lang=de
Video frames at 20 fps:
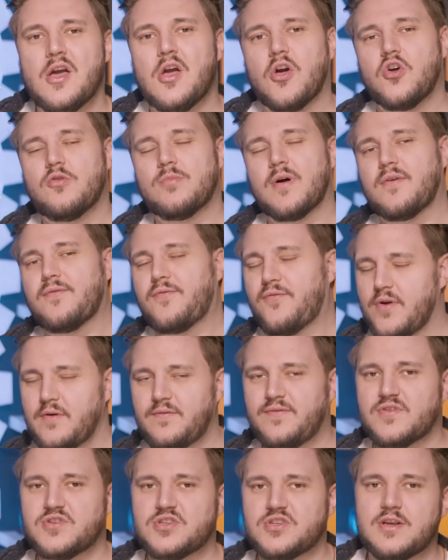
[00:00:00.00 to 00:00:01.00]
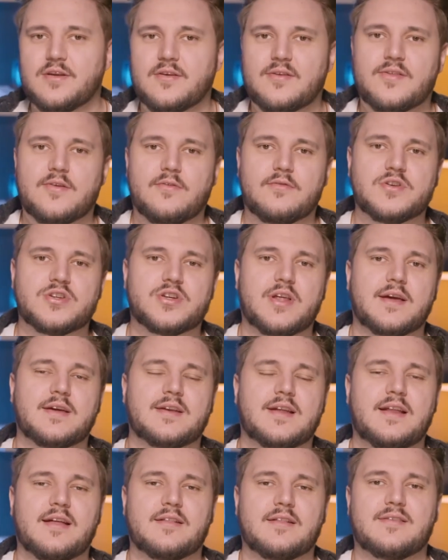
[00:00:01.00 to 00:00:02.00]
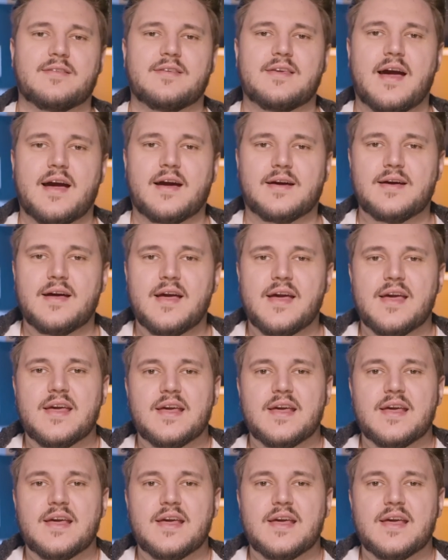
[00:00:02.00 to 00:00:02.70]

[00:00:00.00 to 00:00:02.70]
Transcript: über fünf verschiedene Storystränge der letzten Jahre,